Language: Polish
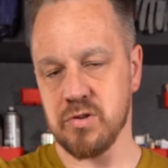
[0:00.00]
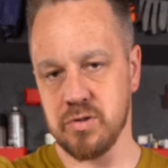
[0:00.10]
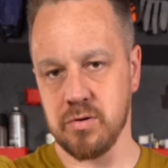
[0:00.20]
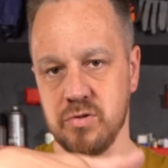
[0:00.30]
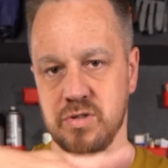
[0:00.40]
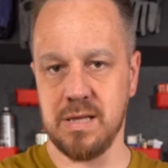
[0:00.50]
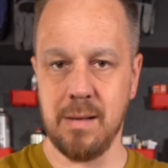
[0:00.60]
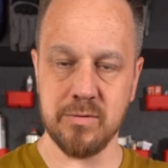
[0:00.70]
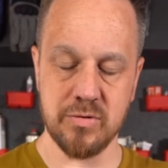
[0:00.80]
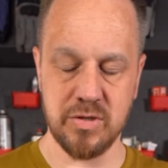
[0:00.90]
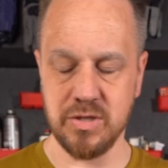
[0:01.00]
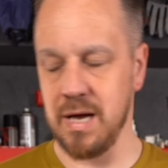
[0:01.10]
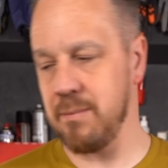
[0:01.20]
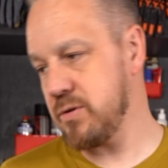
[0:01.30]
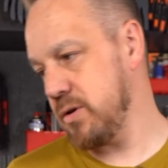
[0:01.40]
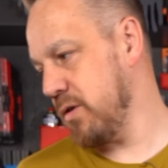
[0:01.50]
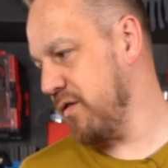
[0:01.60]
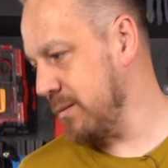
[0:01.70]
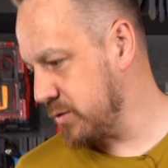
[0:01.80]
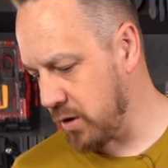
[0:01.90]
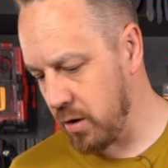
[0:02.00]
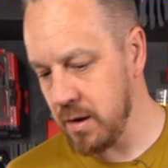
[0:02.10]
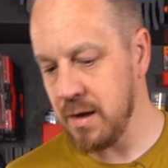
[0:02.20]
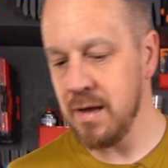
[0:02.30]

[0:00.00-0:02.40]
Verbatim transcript: że to, że tamto, że siamto i owamto,